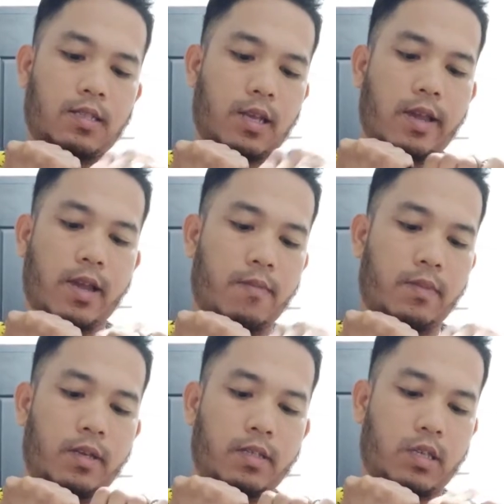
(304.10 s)
saya
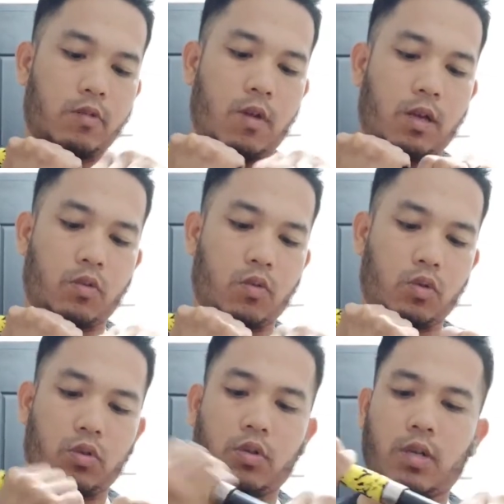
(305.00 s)
mengisi waktu
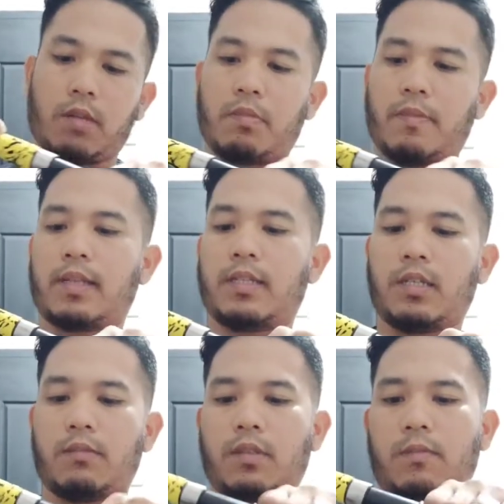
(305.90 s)
kosong dengan memancing
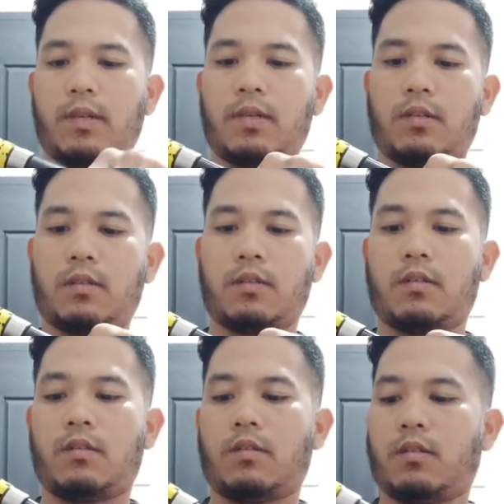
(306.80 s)
teman-teman
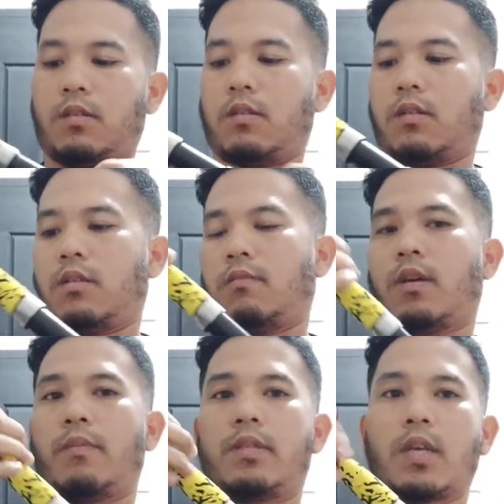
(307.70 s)

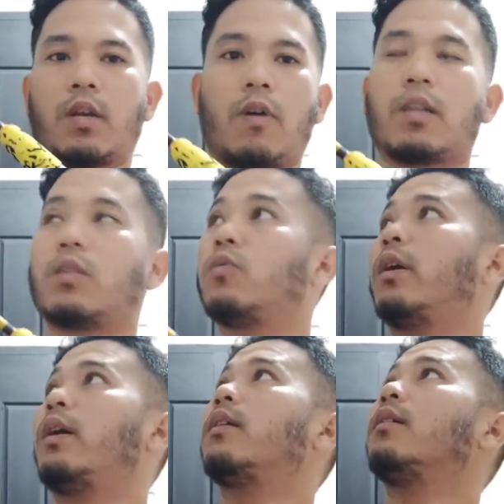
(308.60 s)
menghabiskan
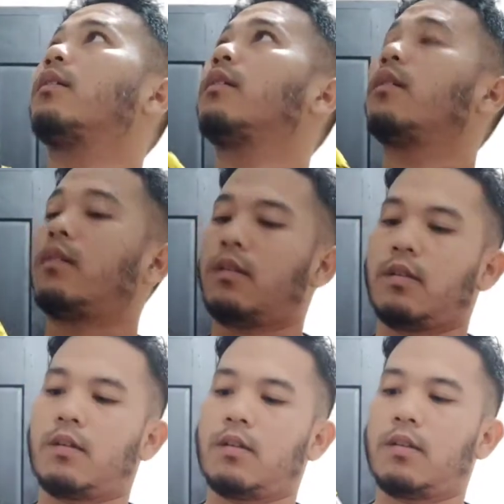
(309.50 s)
waktu ya
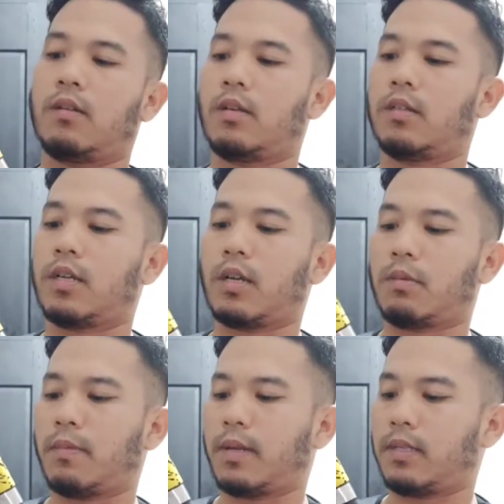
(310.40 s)
dengan cara
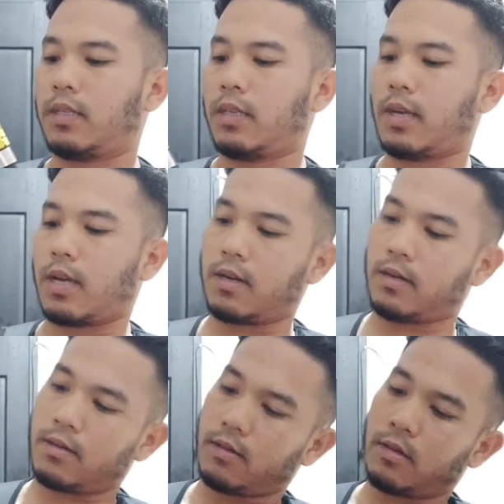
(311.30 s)
memancing ikan
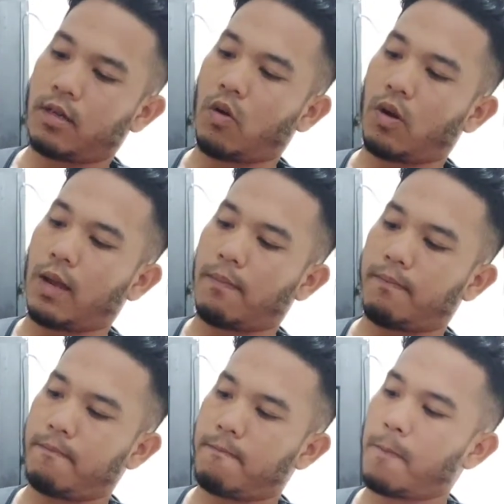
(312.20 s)
di kolam
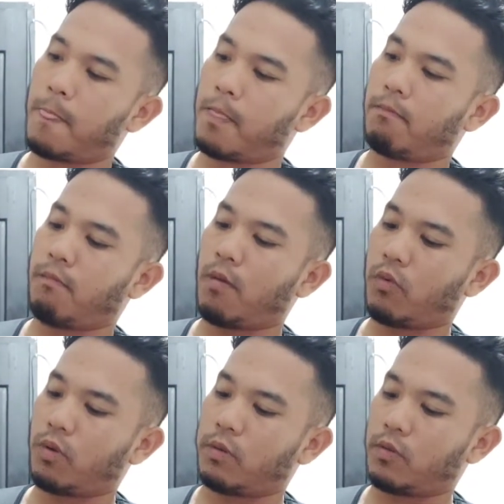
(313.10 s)

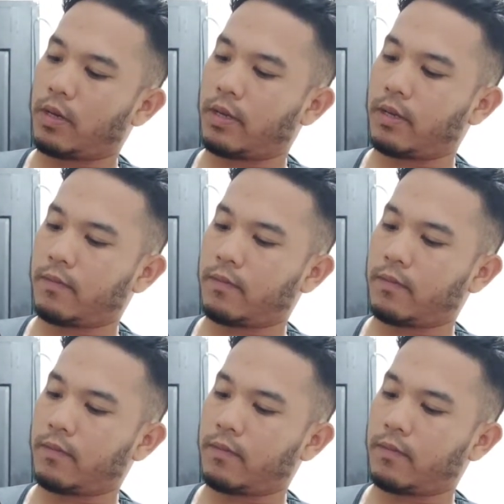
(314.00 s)
maupun di sungai